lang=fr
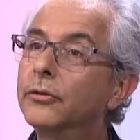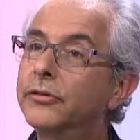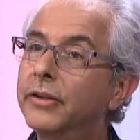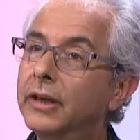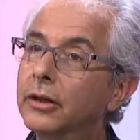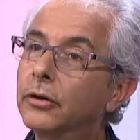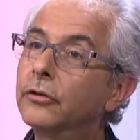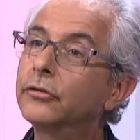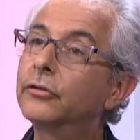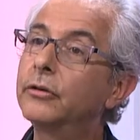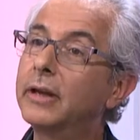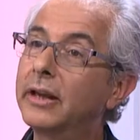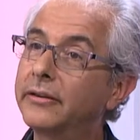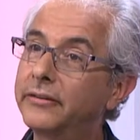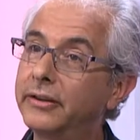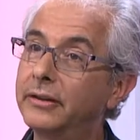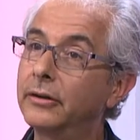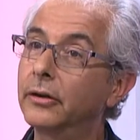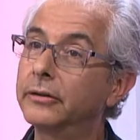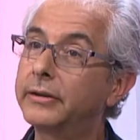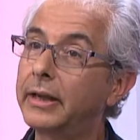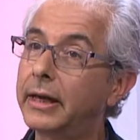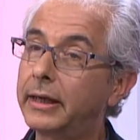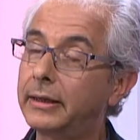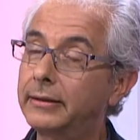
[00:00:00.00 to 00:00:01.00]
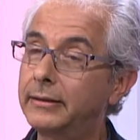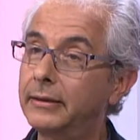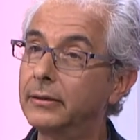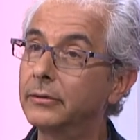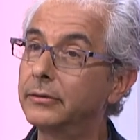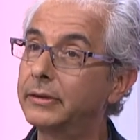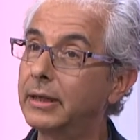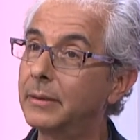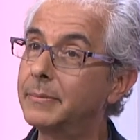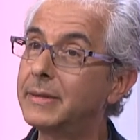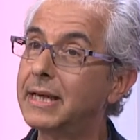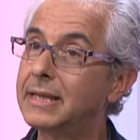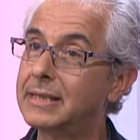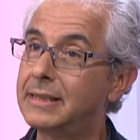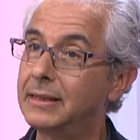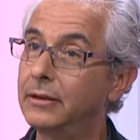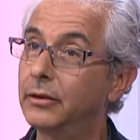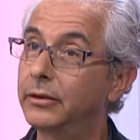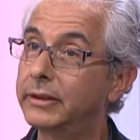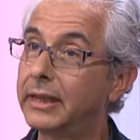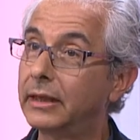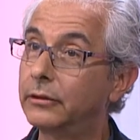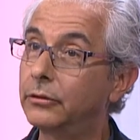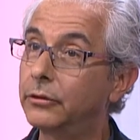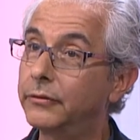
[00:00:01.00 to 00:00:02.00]
conséquences de la sédentarité en termes
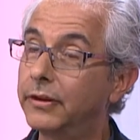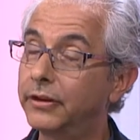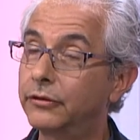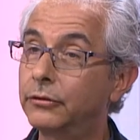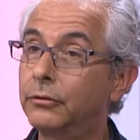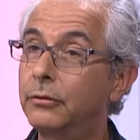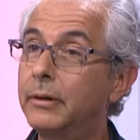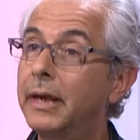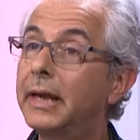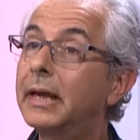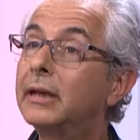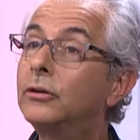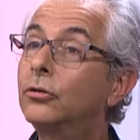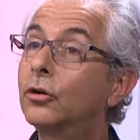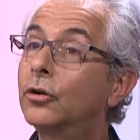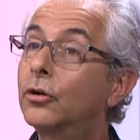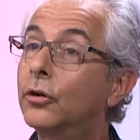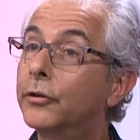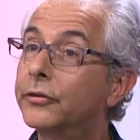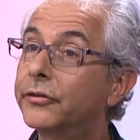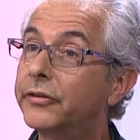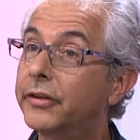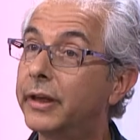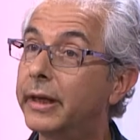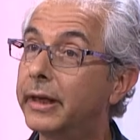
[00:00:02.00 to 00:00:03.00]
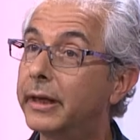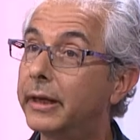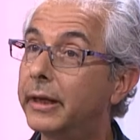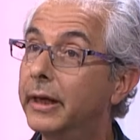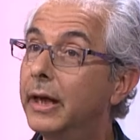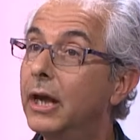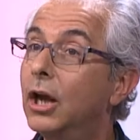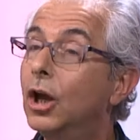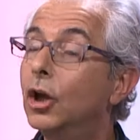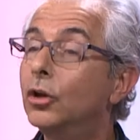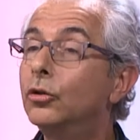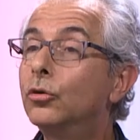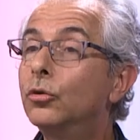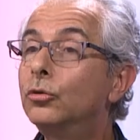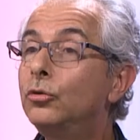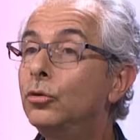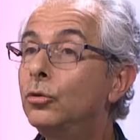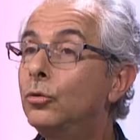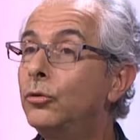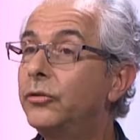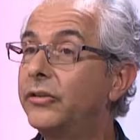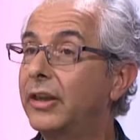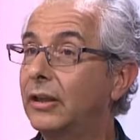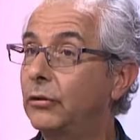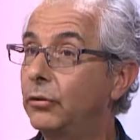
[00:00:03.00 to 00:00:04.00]
d'accidents cardiovasculaires et de cancer. Donc du
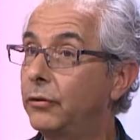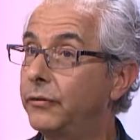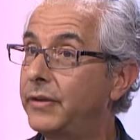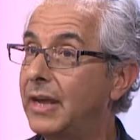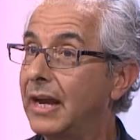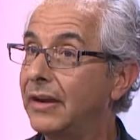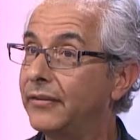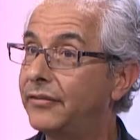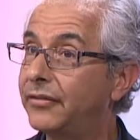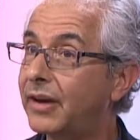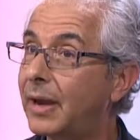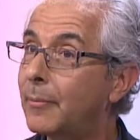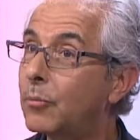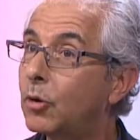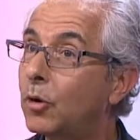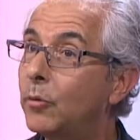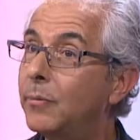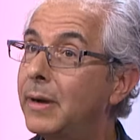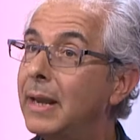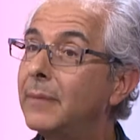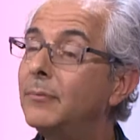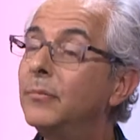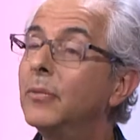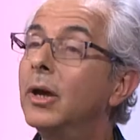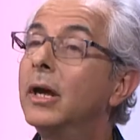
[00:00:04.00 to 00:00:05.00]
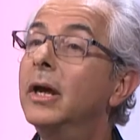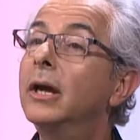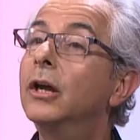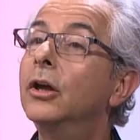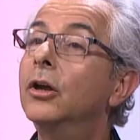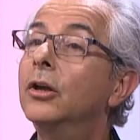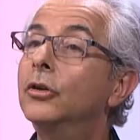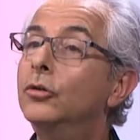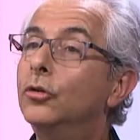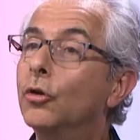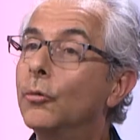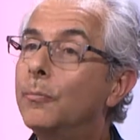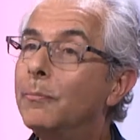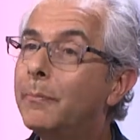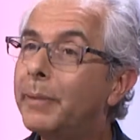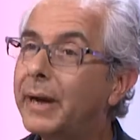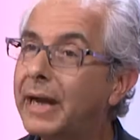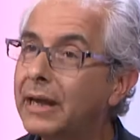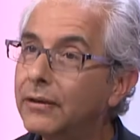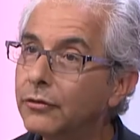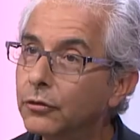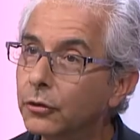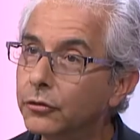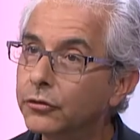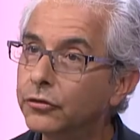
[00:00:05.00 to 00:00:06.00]
coup, ça devient un vrai problème de
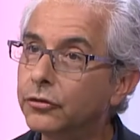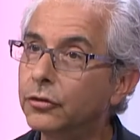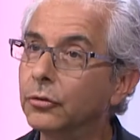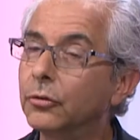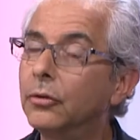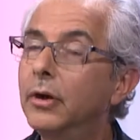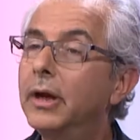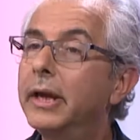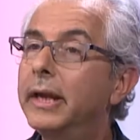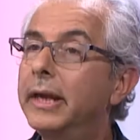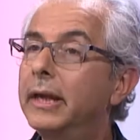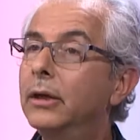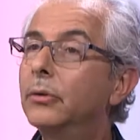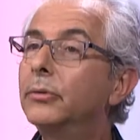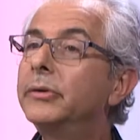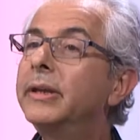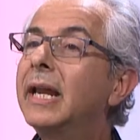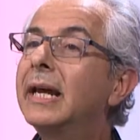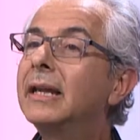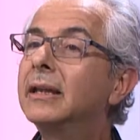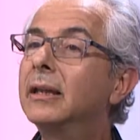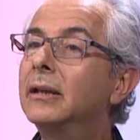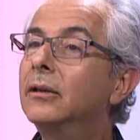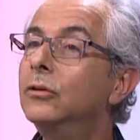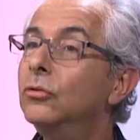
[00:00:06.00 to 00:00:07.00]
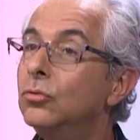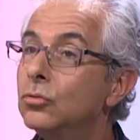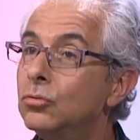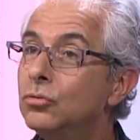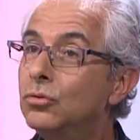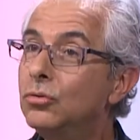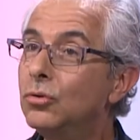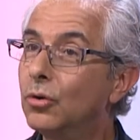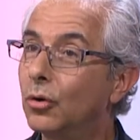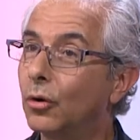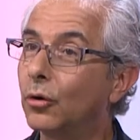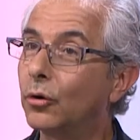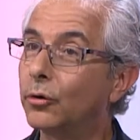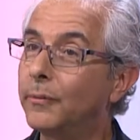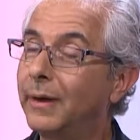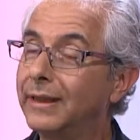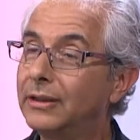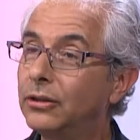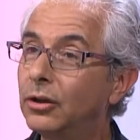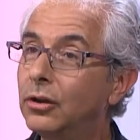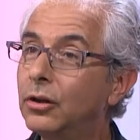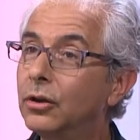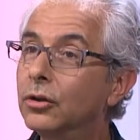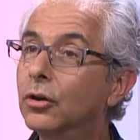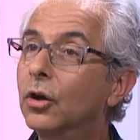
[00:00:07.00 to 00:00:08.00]
prévention. Et on a, nous,
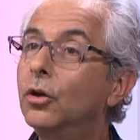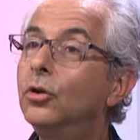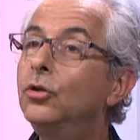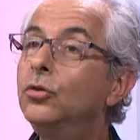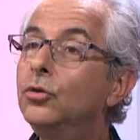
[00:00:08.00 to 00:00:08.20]
rhumatologues,